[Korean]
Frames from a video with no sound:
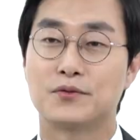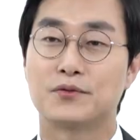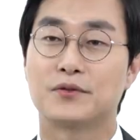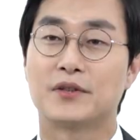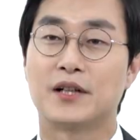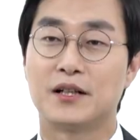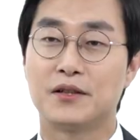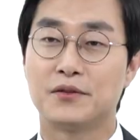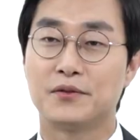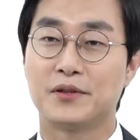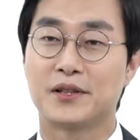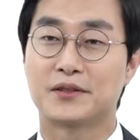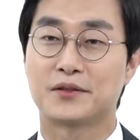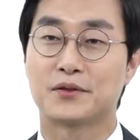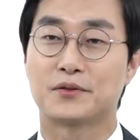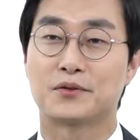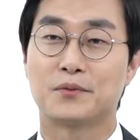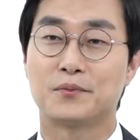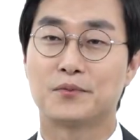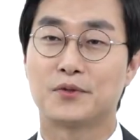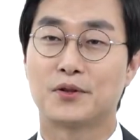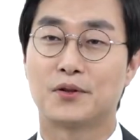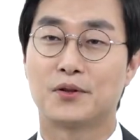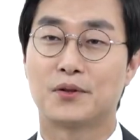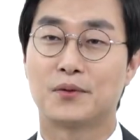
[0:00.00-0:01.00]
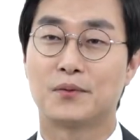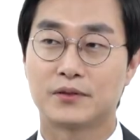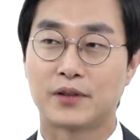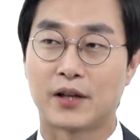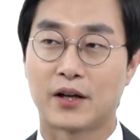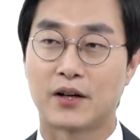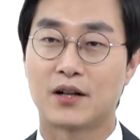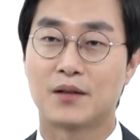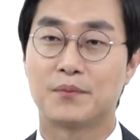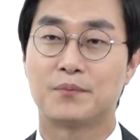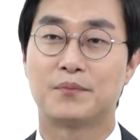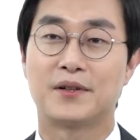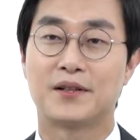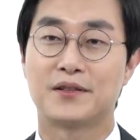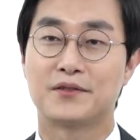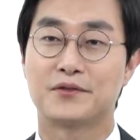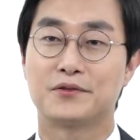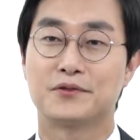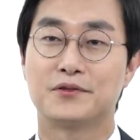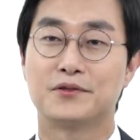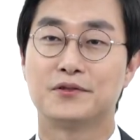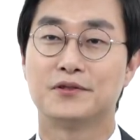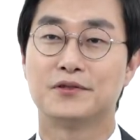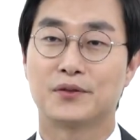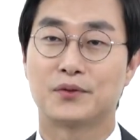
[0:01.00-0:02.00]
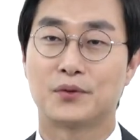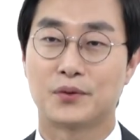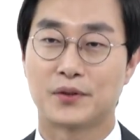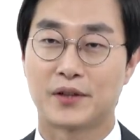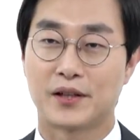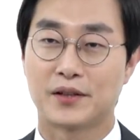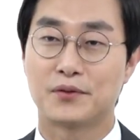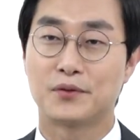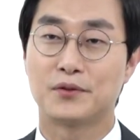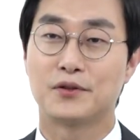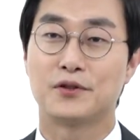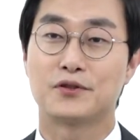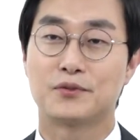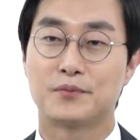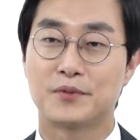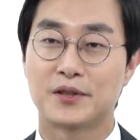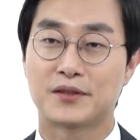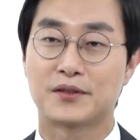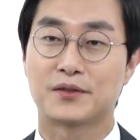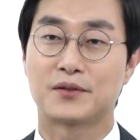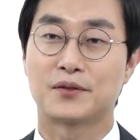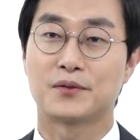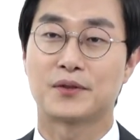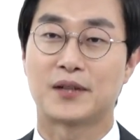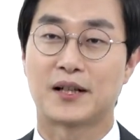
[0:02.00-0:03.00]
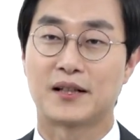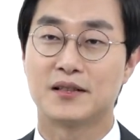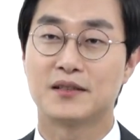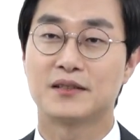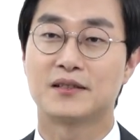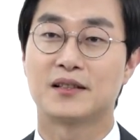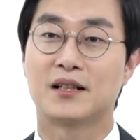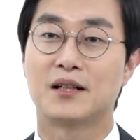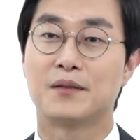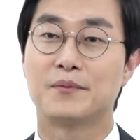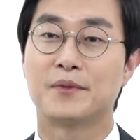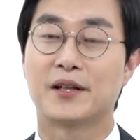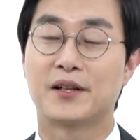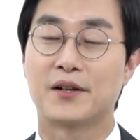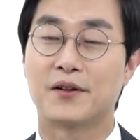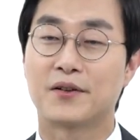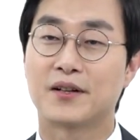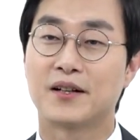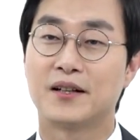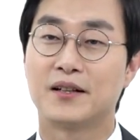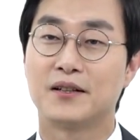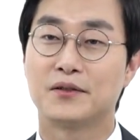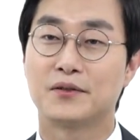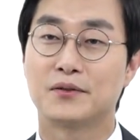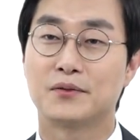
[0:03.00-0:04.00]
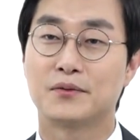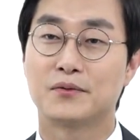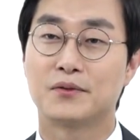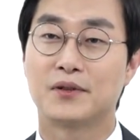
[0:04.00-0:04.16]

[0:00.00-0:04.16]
국가를 위해서 좀 더 대갚아주고 또 되돌려주면서 또 다른 사람에게 역할을